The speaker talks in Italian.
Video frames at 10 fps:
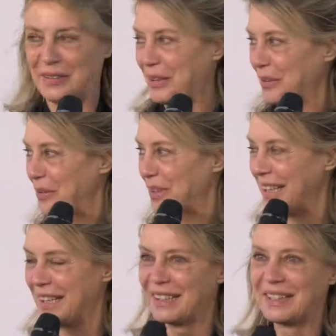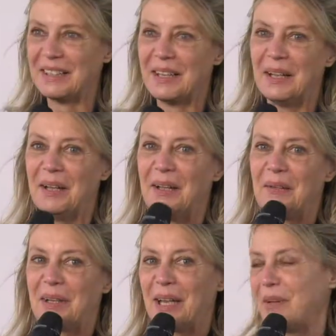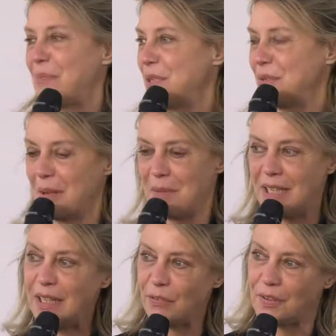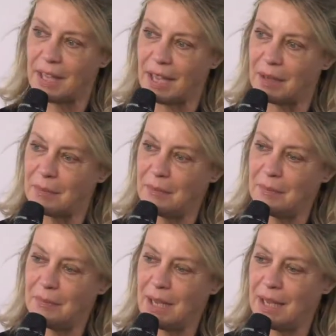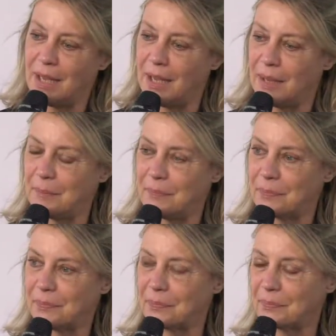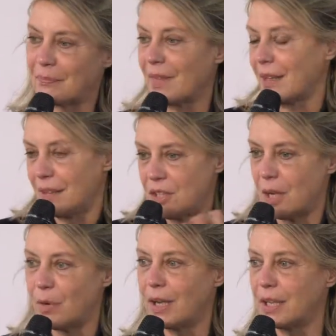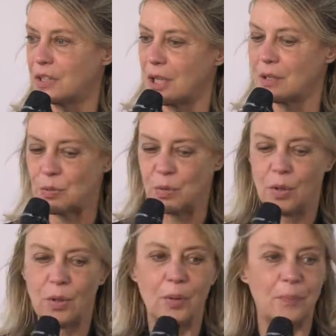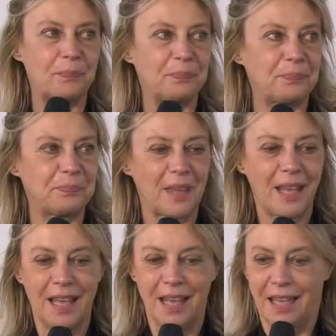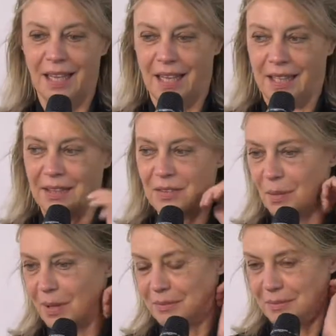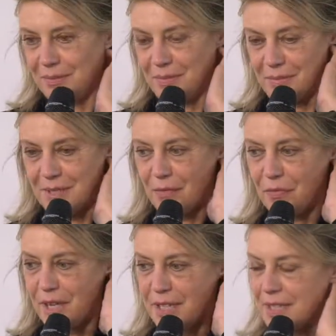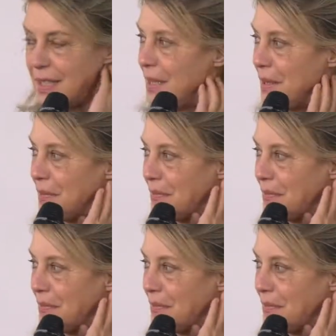terrore, perché è una persona magnifica, ma mm, diciamo anche c'ha il suo... Mm, insomma, sa farsi...